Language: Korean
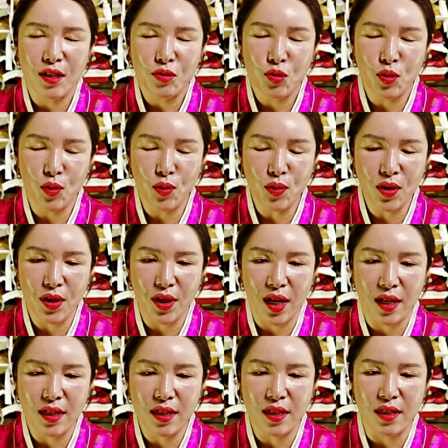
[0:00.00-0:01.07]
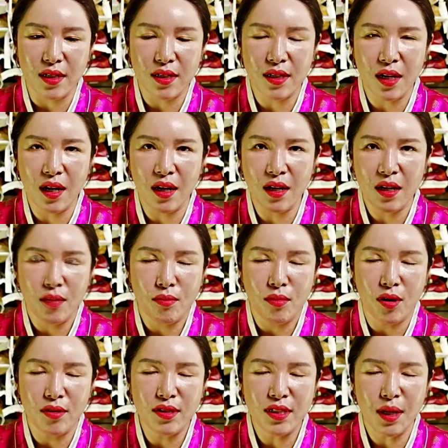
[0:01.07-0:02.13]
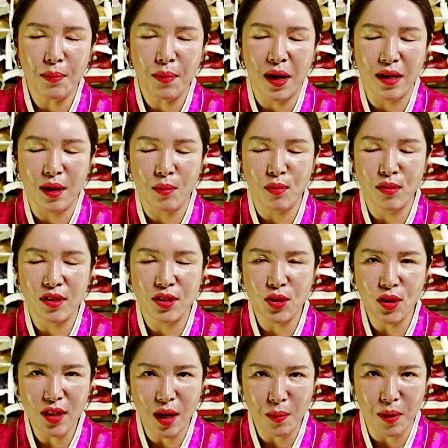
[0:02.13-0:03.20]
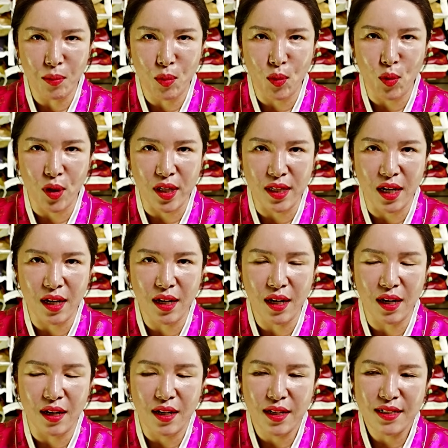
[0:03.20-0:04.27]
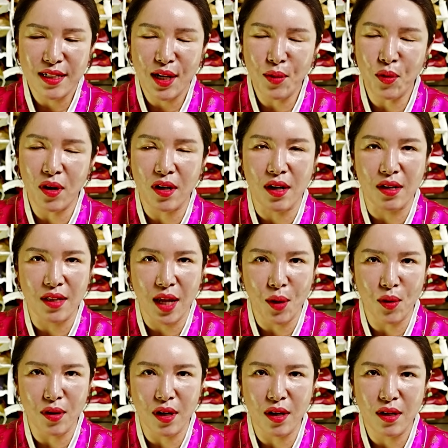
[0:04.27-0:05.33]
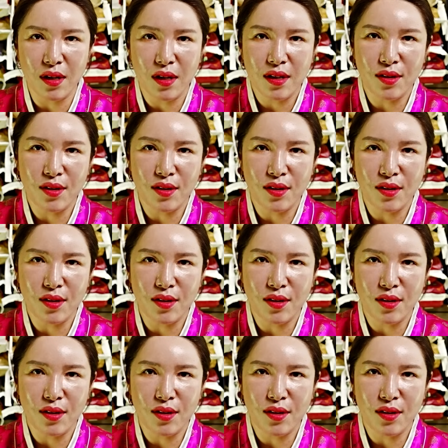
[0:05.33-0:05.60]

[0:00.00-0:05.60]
좋은 기회를 그냥 먼 산 바라보듯 쳐다만 보고 있다가 세워라, 내워라.